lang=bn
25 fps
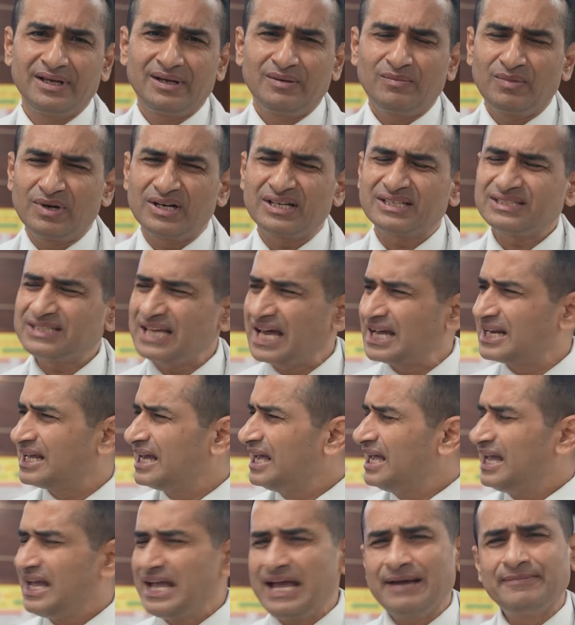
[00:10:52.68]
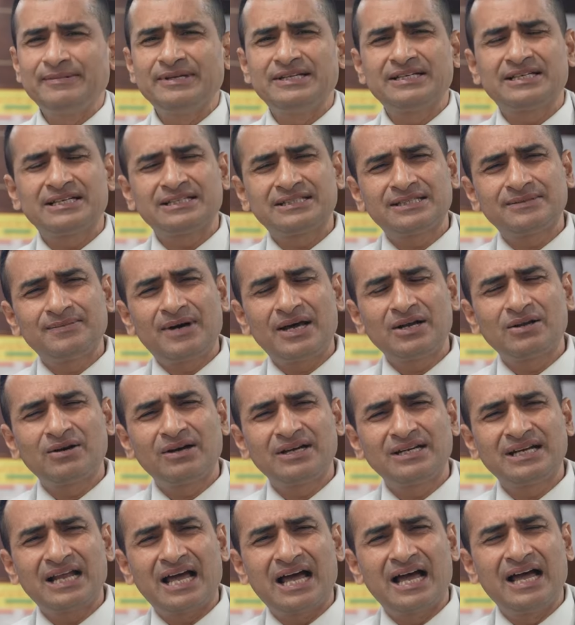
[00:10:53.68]
বলে স্যার আমেরিকাতে ভালো
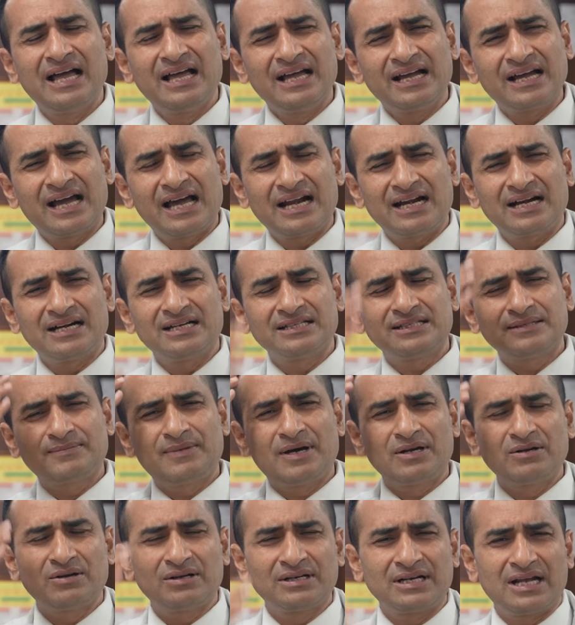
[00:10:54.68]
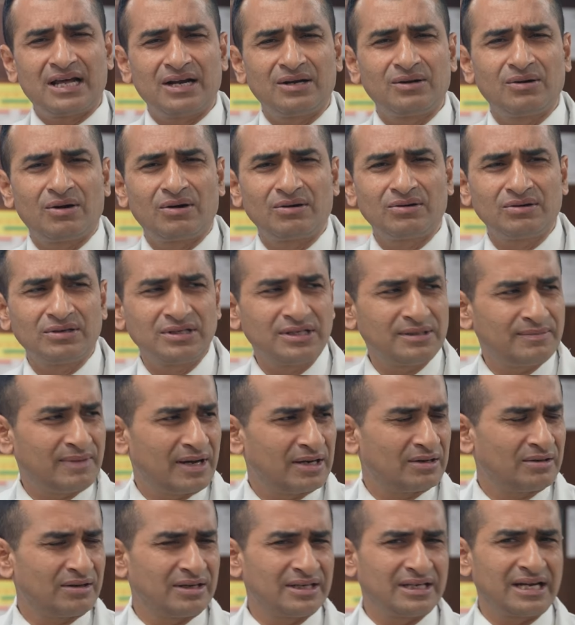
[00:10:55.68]
হয় না কানাডাতে ভালো হয় না লন্ডনে
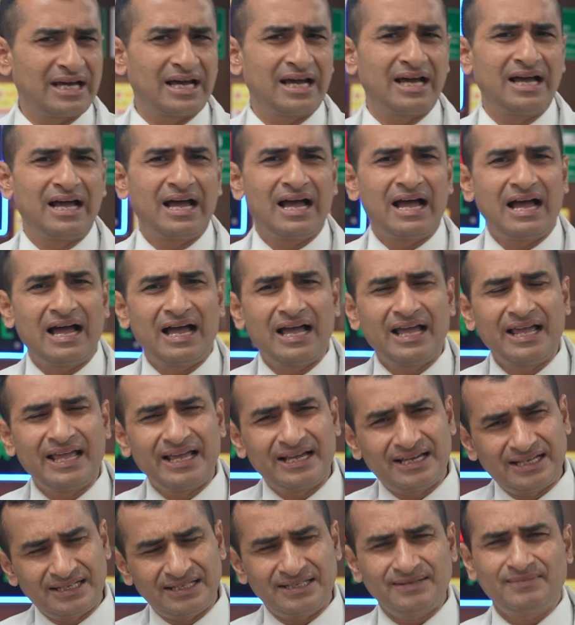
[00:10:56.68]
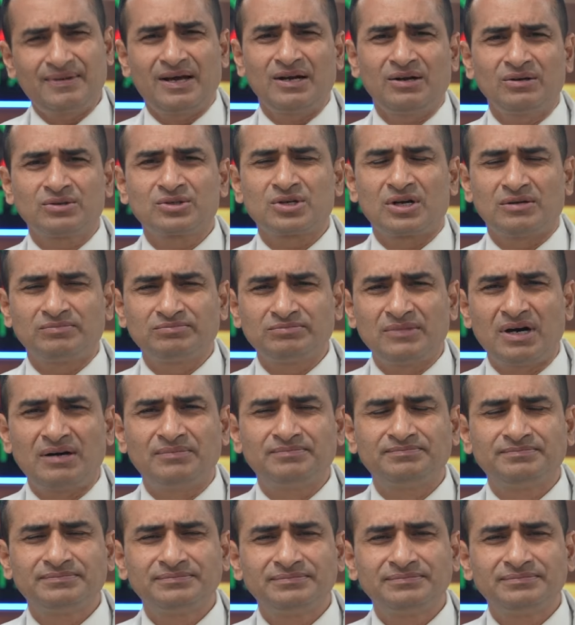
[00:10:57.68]
ভালো হয় না এখানে কি ভালো সম্ভব